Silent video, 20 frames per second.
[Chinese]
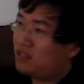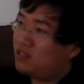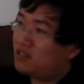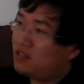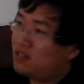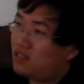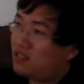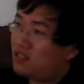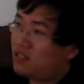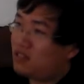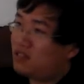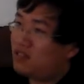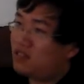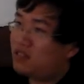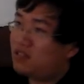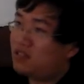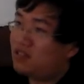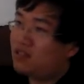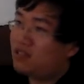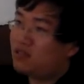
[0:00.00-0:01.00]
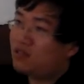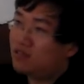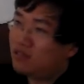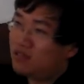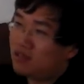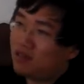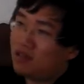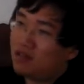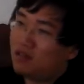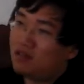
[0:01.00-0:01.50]
治其知
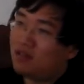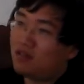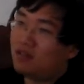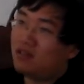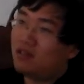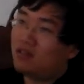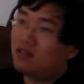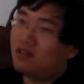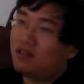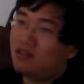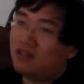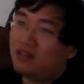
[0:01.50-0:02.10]
之后，